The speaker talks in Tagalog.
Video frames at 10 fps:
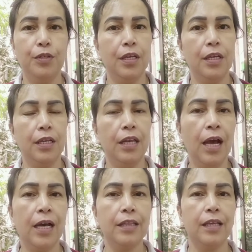eh,
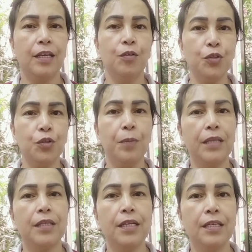lahat eh,
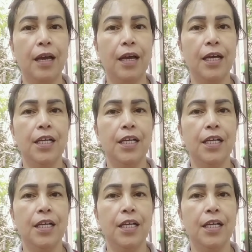automatic na.